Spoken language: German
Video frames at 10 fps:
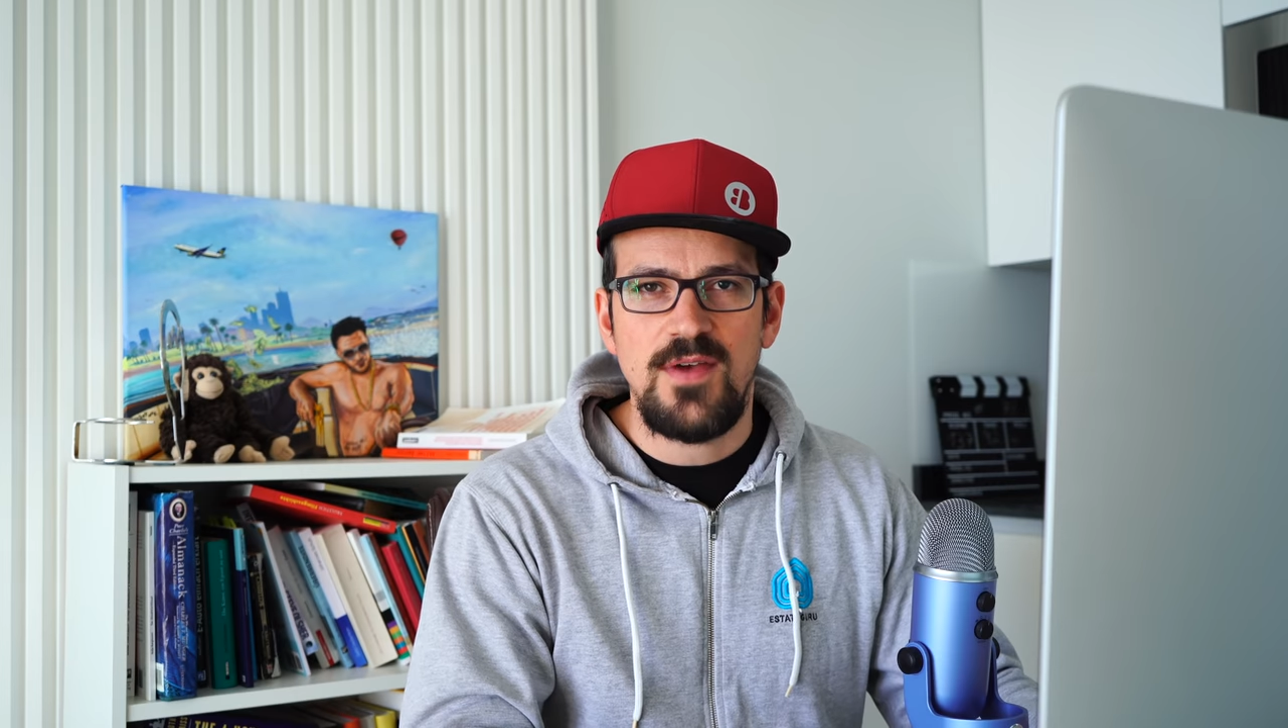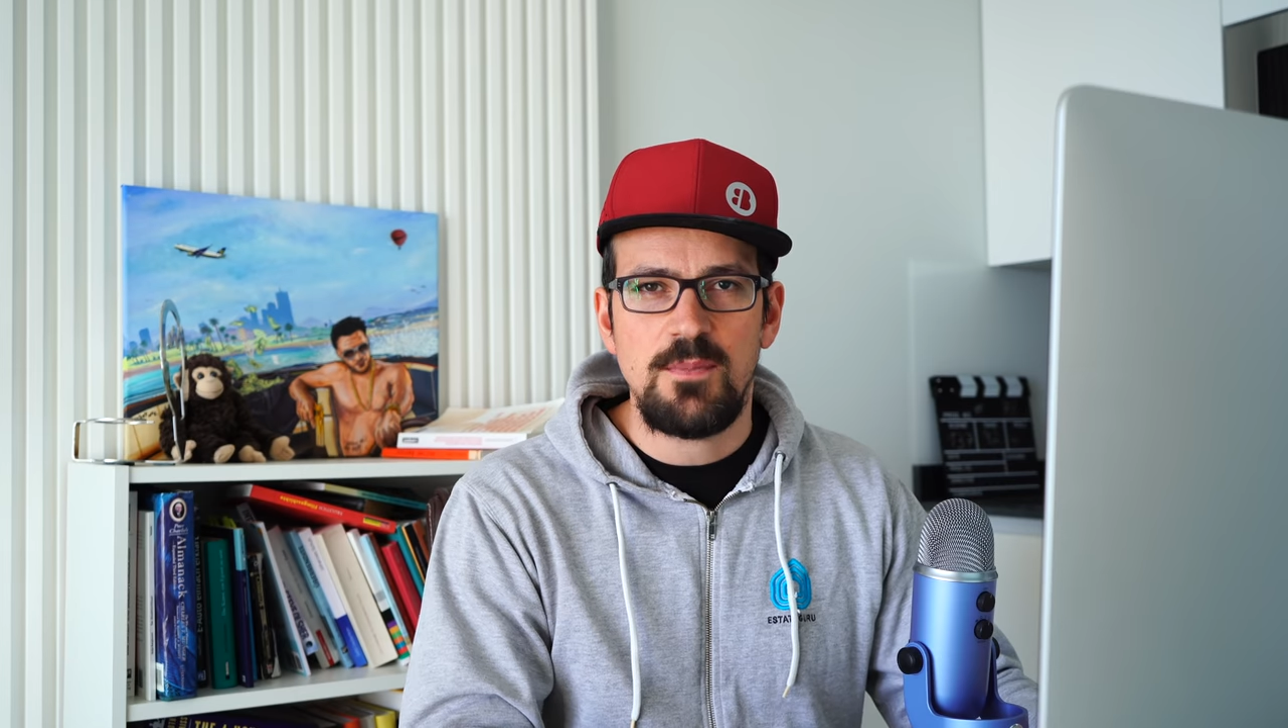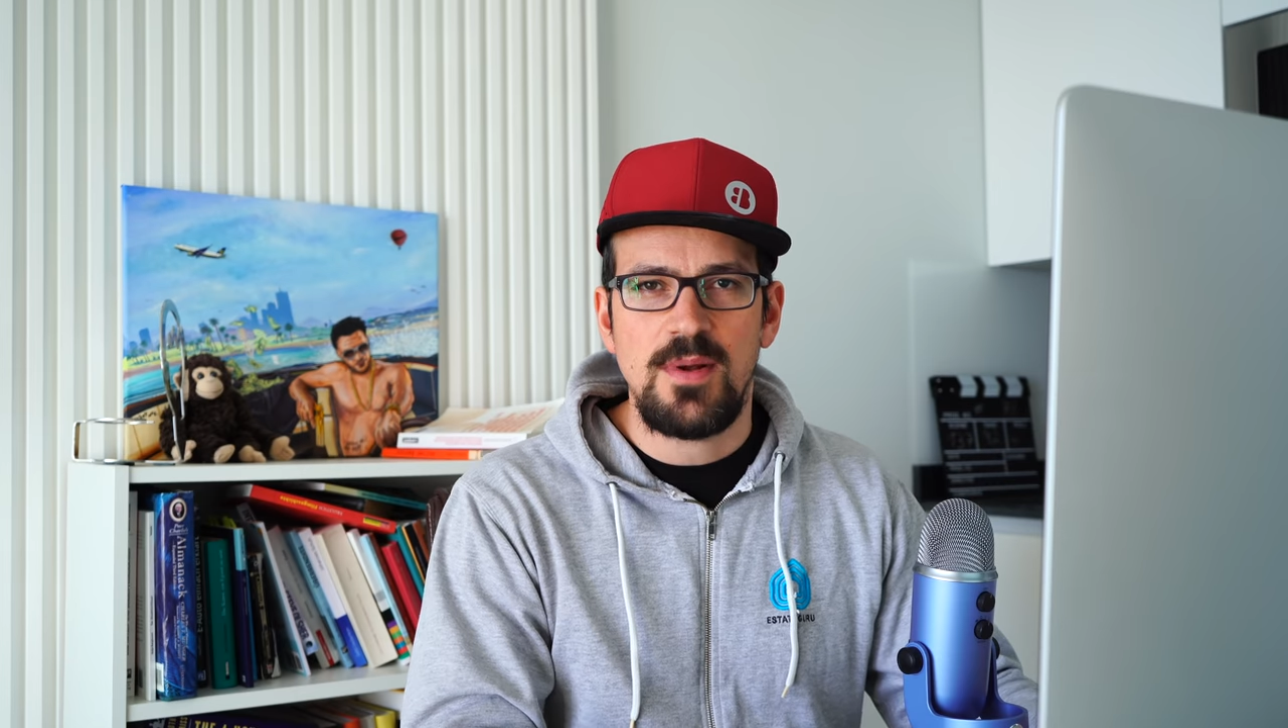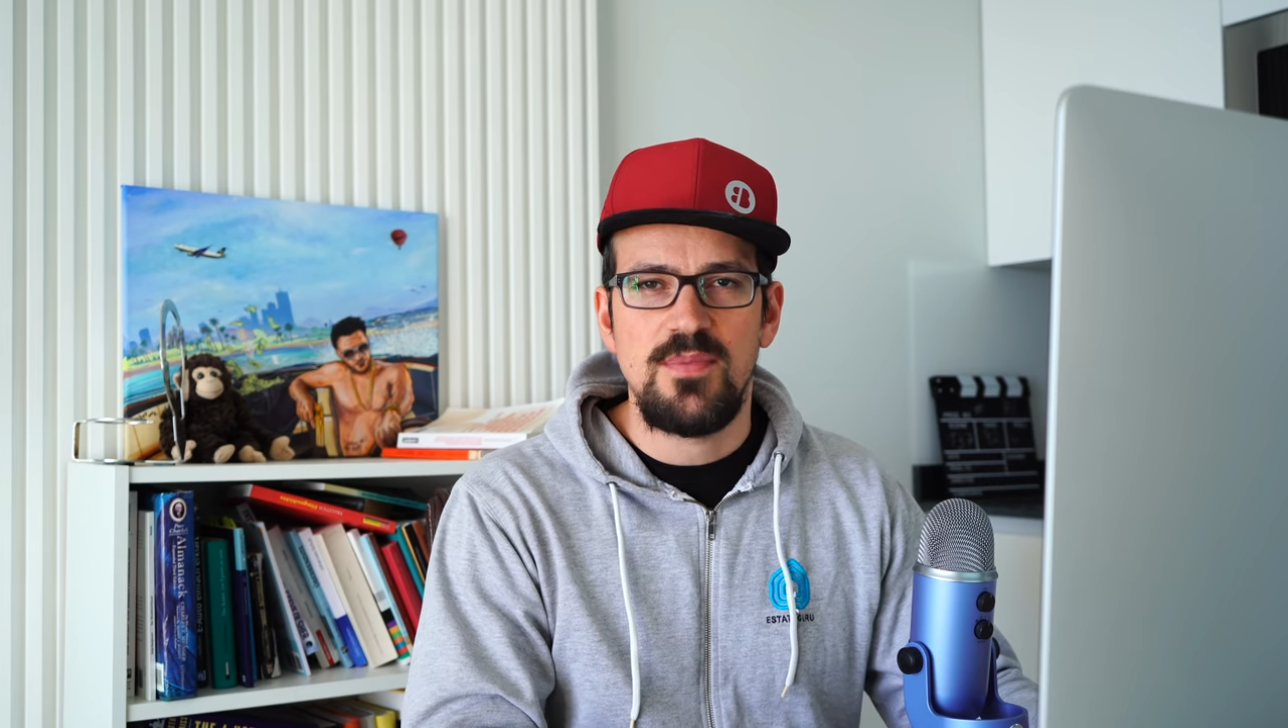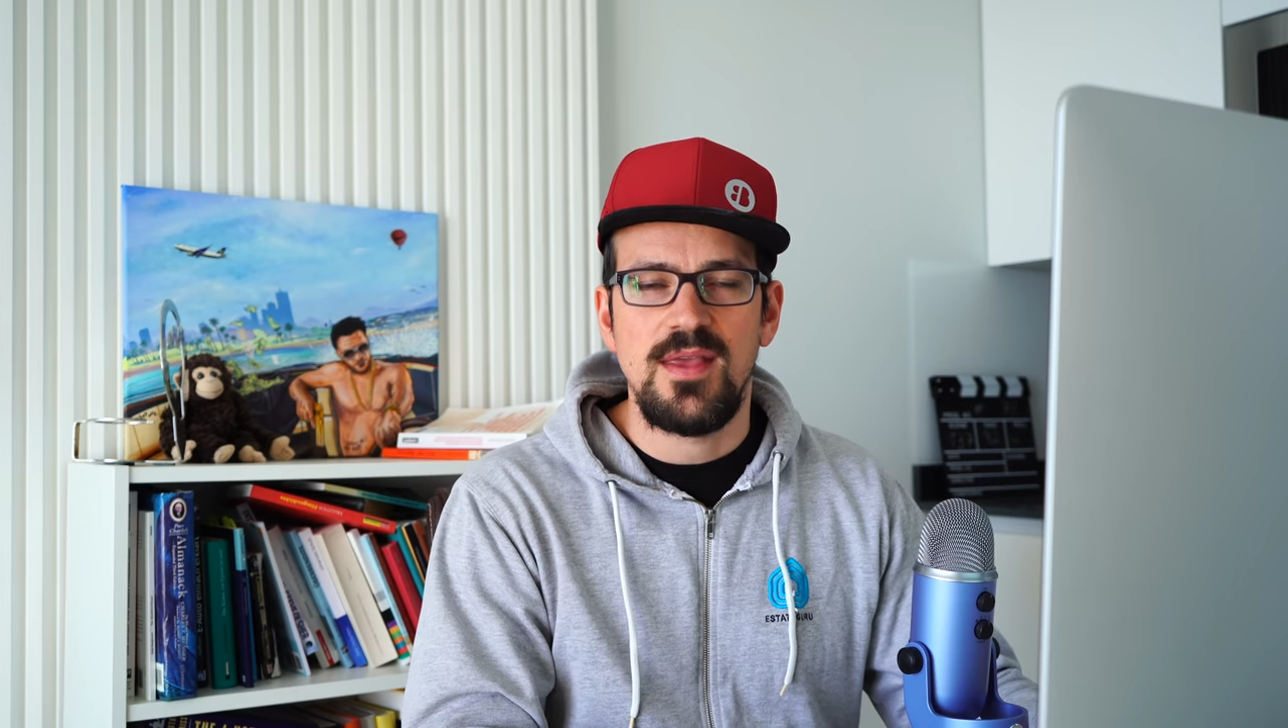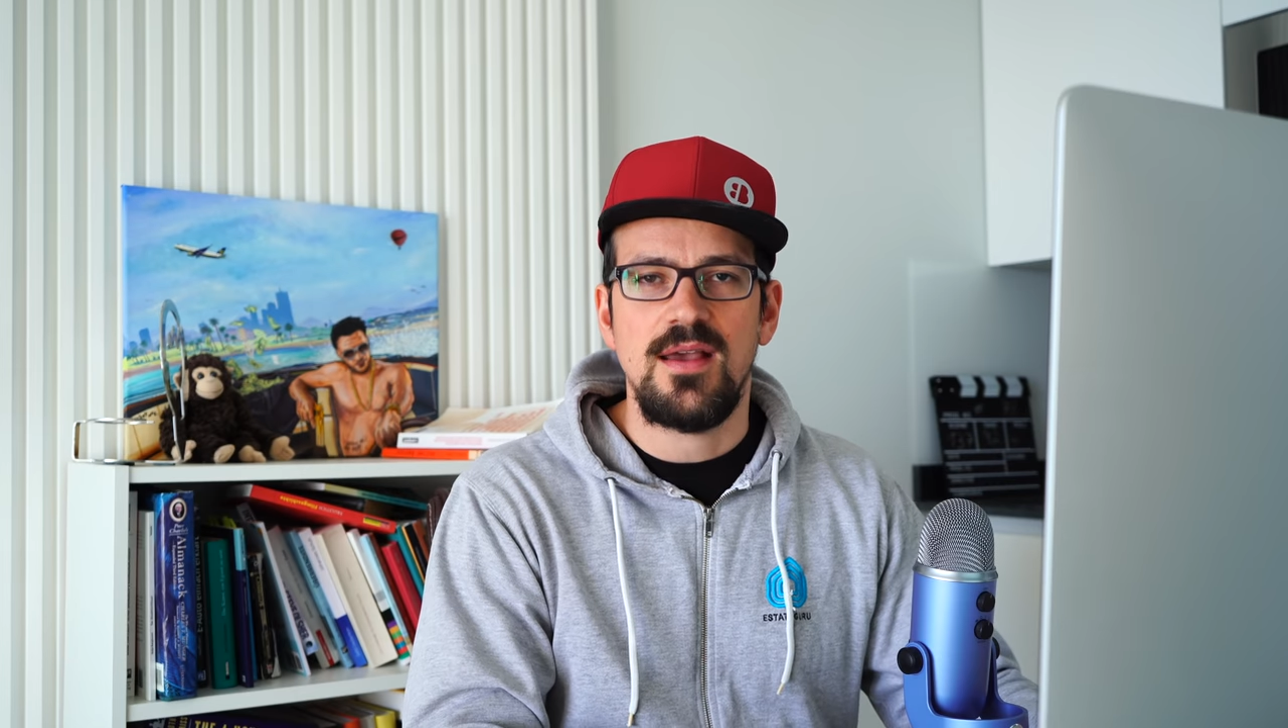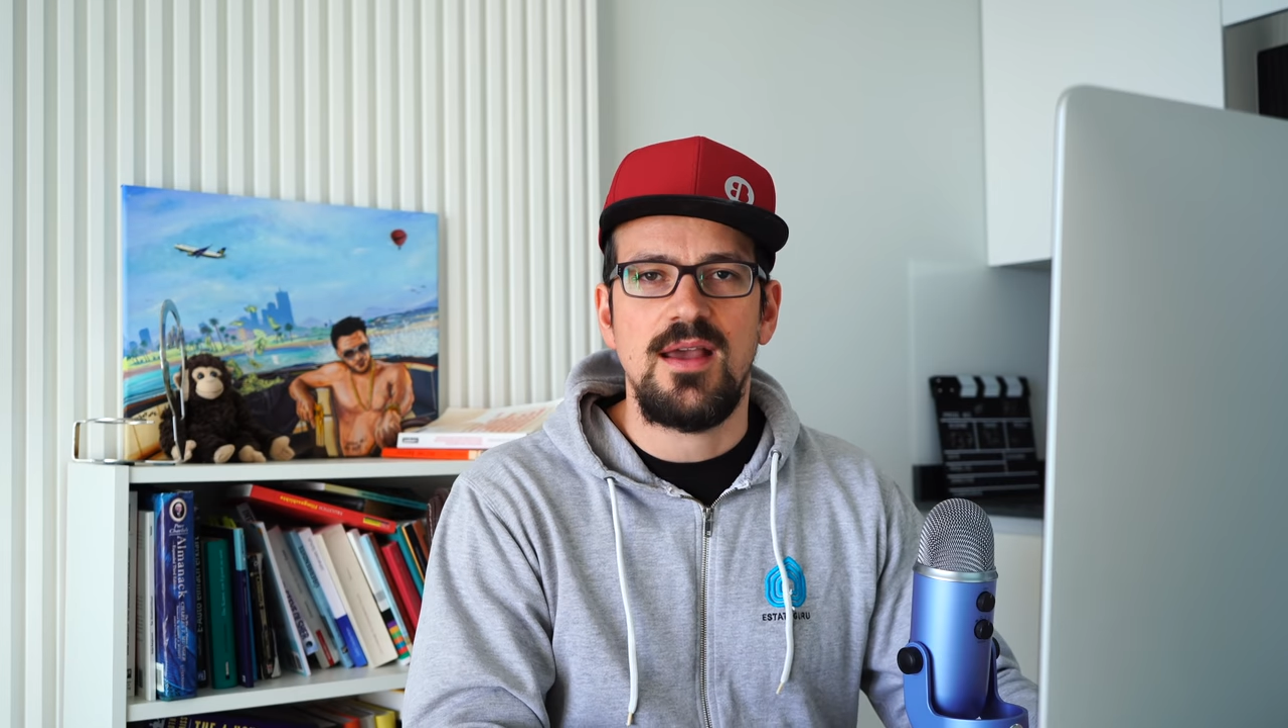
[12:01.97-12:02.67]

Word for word: Wertpapiere